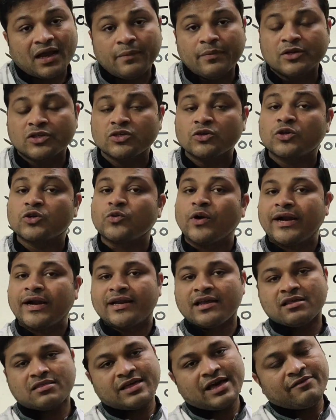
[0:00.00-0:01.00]
बनेगा बच्चों
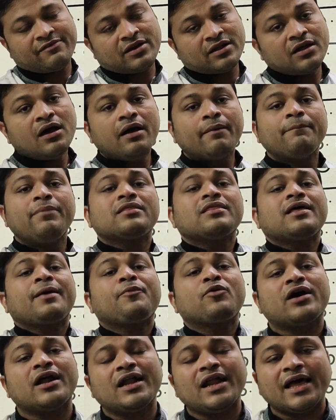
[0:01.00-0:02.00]
सेवन बस
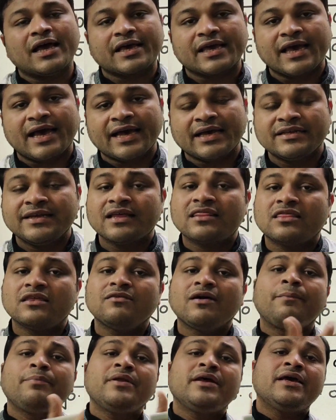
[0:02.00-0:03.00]
आपको करना है क्या है जैसे
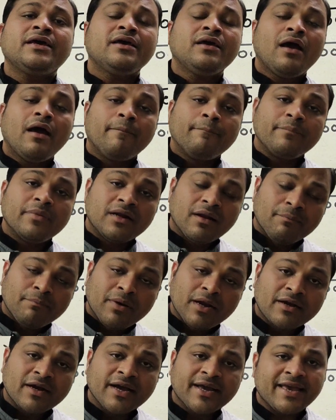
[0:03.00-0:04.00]
हम आपने
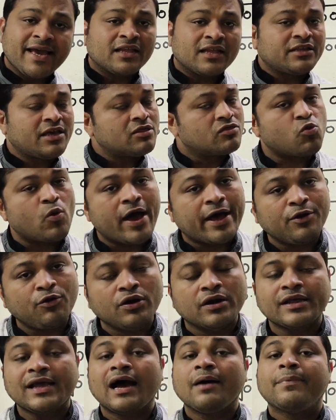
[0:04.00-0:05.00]
नंबर का क्या था स्क्वायर
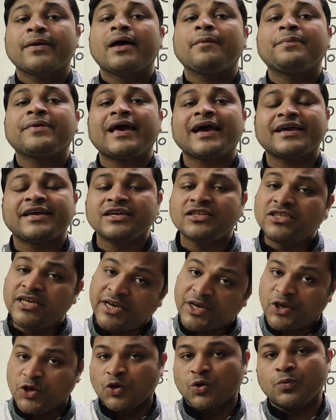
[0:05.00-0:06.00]
रूट यहाँ पर आप क्या
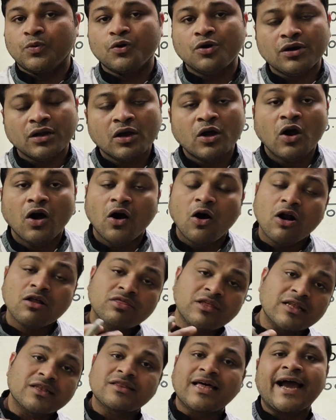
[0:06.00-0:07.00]
कीजिए क्यूब रूट और
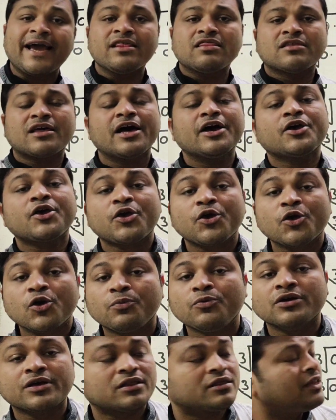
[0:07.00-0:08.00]
सत्ताईस का
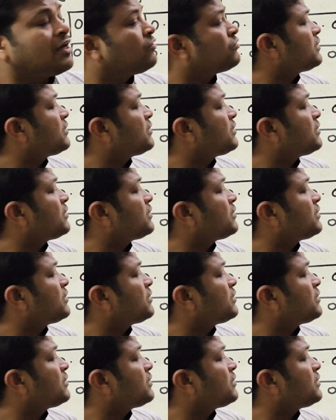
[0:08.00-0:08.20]
क्यूब रूट कितना